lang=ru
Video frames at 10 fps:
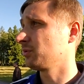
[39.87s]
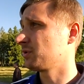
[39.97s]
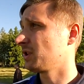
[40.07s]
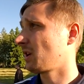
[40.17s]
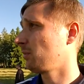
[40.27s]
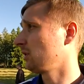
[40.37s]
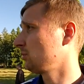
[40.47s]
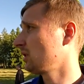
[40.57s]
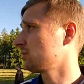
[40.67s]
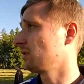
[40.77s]
То есть игра была
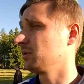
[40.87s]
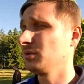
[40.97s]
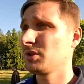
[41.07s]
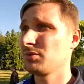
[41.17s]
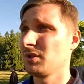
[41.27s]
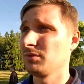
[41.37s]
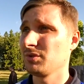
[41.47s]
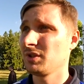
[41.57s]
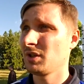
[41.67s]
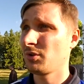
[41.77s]
туда-сюда, туда-сюда, то
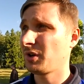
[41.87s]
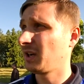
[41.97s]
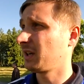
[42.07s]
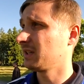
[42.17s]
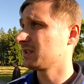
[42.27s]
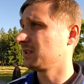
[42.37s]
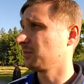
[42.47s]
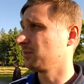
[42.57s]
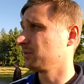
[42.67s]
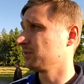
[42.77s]
есть никакой конкретики не
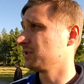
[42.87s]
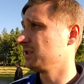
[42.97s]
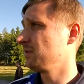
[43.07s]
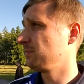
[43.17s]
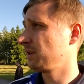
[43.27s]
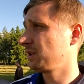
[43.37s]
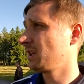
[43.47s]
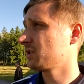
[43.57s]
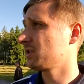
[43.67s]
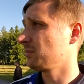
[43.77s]
было. То есть ни
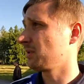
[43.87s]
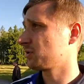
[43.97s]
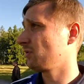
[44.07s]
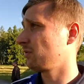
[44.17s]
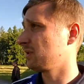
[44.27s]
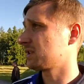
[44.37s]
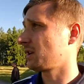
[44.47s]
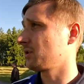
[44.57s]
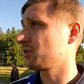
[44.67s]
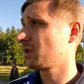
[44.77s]
передач, ни пасов
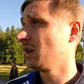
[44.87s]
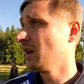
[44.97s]
обостряющих.